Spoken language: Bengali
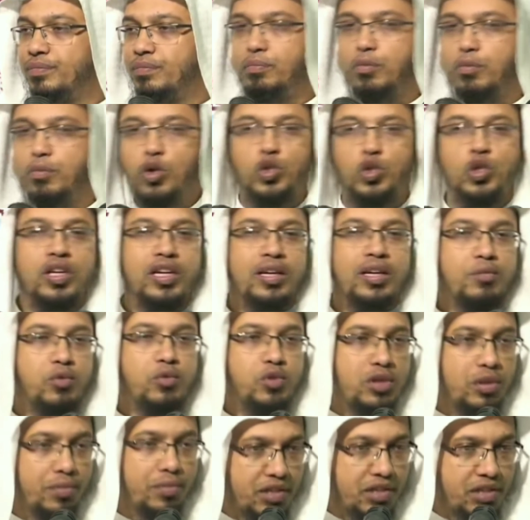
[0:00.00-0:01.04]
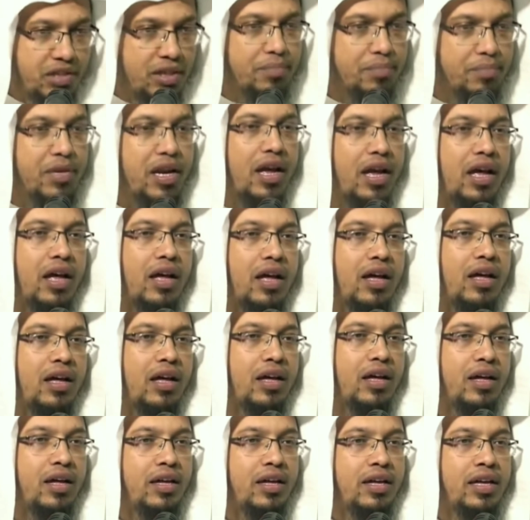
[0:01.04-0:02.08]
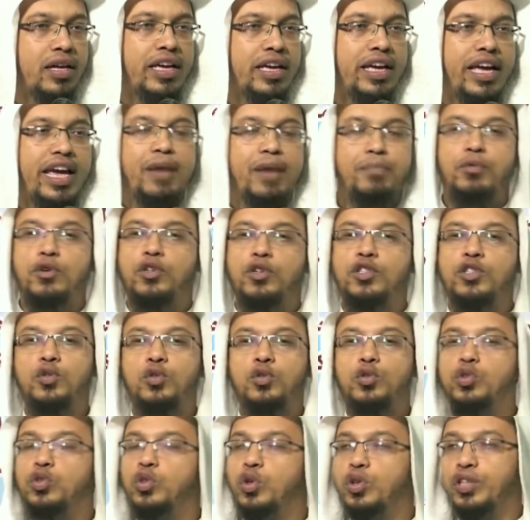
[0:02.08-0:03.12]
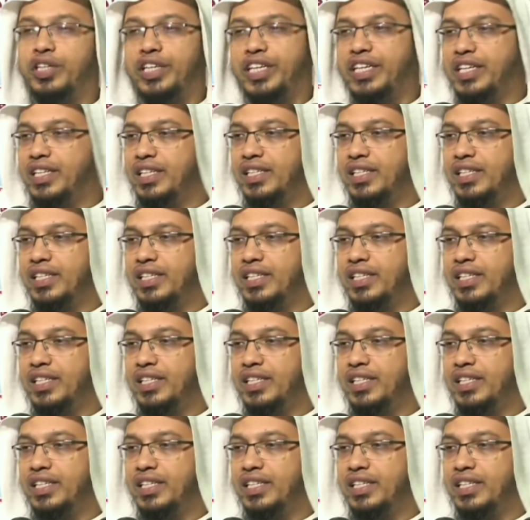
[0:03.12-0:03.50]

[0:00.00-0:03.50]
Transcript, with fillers: প্রশ্নটাকে বুঝতে পেরেছেন আপনারা এ প্রশ্ন উত্তর কি